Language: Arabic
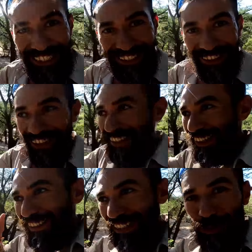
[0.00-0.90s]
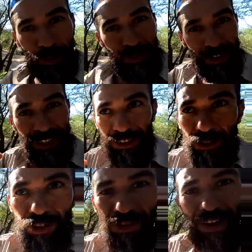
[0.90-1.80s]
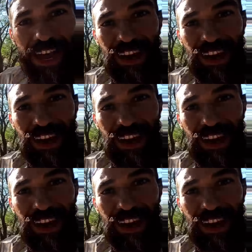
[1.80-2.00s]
الكيد تيشوف تيخرج في